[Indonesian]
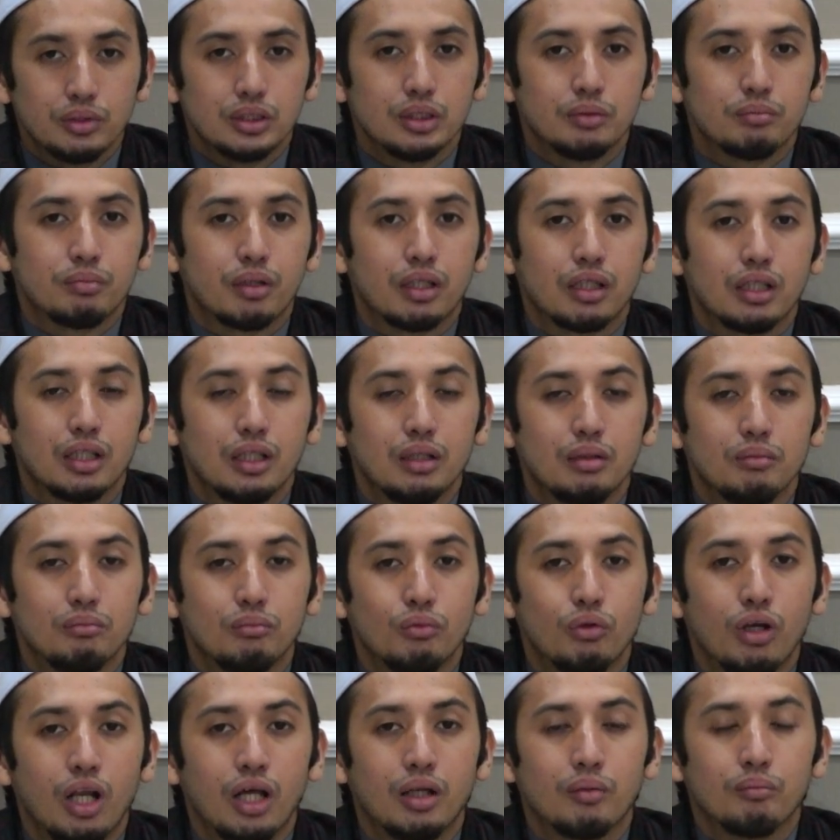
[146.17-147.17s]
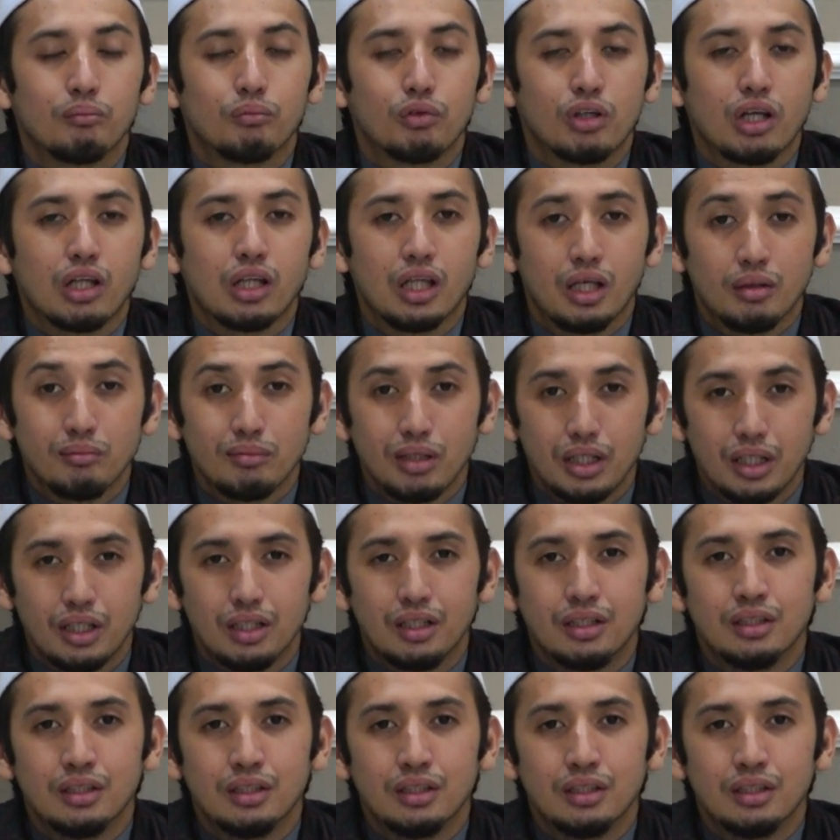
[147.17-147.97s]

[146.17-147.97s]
seperti bulan purnama.